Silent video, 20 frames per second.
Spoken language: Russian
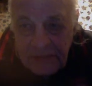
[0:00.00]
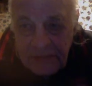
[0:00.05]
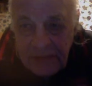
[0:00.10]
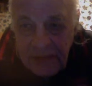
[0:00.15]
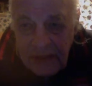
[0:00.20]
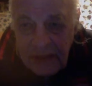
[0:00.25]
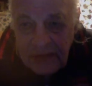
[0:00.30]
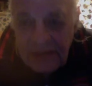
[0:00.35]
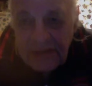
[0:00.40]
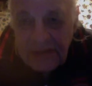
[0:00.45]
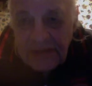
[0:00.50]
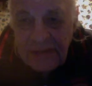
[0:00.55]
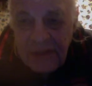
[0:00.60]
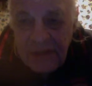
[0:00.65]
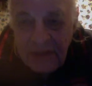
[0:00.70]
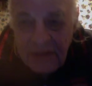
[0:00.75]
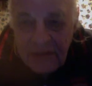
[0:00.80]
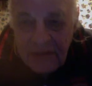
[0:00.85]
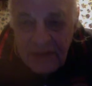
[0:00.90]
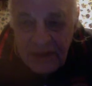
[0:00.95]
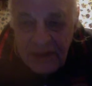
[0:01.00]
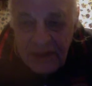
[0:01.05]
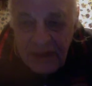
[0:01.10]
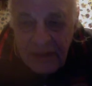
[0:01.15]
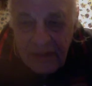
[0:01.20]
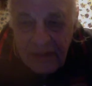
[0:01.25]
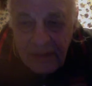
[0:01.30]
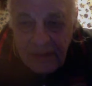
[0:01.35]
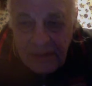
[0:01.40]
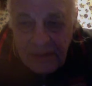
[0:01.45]
СССР уже не
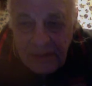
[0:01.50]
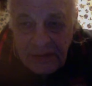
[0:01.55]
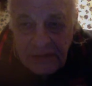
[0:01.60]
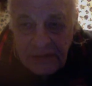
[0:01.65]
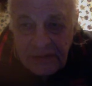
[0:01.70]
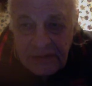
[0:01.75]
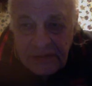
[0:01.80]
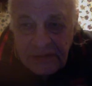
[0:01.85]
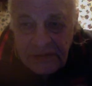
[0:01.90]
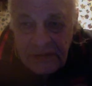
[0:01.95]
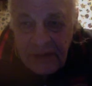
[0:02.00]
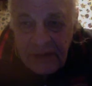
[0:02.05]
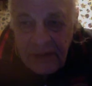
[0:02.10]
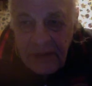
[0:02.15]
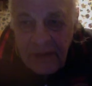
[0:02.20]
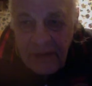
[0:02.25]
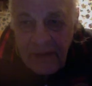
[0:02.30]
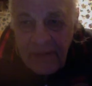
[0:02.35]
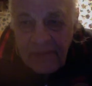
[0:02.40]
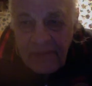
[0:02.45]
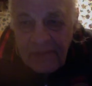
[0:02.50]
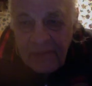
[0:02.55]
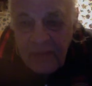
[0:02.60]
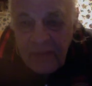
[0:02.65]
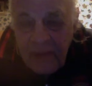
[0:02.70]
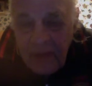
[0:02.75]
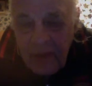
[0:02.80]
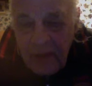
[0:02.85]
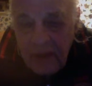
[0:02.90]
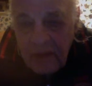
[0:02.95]
было.
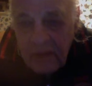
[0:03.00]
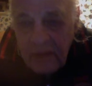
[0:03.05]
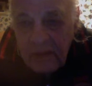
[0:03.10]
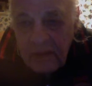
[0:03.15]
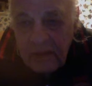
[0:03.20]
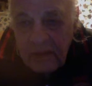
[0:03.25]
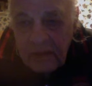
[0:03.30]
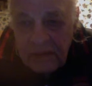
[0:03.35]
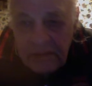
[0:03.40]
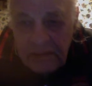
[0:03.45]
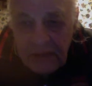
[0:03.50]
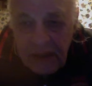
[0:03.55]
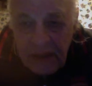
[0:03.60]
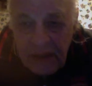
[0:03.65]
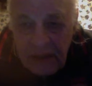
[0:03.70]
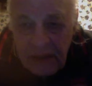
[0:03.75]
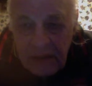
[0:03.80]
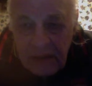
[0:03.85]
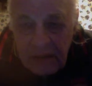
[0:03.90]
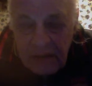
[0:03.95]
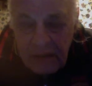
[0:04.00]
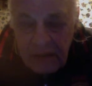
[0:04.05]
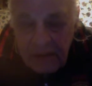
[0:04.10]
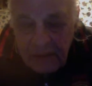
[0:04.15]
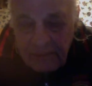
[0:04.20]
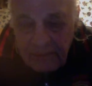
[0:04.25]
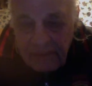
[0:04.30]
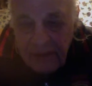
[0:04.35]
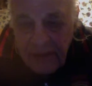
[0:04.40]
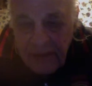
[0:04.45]
И
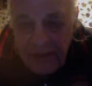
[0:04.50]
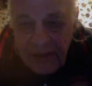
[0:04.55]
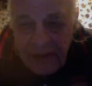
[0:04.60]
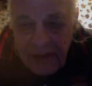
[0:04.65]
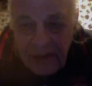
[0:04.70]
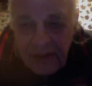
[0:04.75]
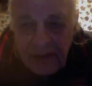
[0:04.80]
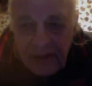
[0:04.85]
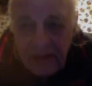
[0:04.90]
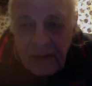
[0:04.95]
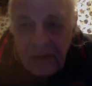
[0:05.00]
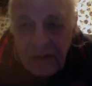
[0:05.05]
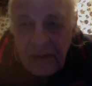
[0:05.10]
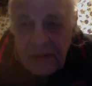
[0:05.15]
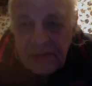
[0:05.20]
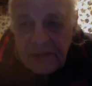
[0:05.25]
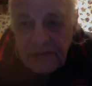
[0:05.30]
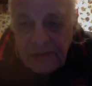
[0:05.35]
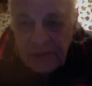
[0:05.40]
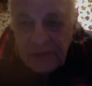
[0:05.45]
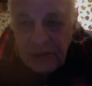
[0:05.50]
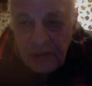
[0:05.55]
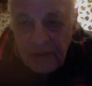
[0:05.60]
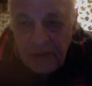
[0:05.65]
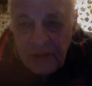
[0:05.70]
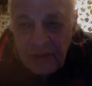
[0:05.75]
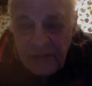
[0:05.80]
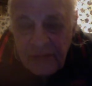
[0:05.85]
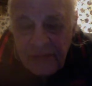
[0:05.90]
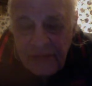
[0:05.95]
Бородин четко
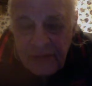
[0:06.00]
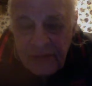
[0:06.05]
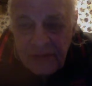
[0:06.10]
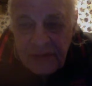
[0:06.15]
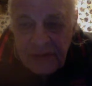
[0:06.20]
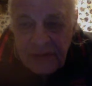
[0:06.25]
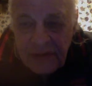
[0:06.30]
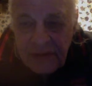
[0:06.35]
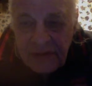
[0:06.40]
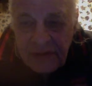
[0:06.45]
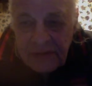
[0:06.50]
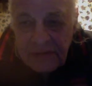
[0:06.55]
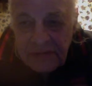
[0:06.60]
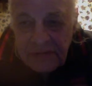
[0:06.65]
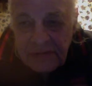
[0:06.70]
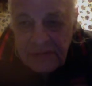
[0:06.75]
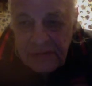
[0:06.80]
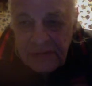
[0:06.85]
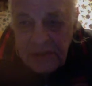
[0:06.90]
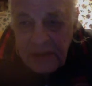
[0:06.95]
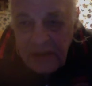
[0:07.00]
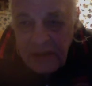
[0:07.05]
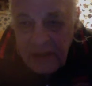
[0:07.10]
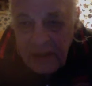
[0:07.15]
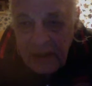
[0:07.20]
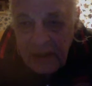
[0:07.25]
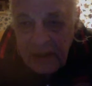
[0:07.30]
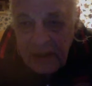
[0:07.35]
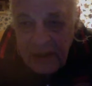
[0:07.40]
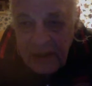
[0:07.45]
все сделал,
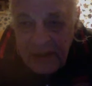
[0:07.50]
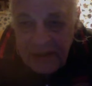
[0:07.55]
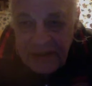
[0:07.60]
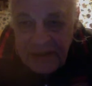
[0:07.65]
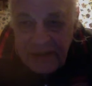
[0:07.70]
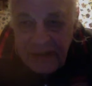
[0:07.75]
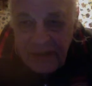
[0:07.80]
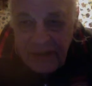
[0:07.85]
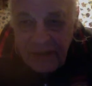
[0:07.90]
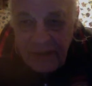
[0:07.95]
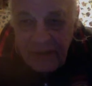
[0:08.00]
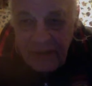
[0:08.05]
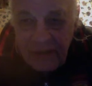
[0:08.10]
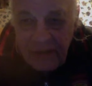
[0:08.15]
красиво.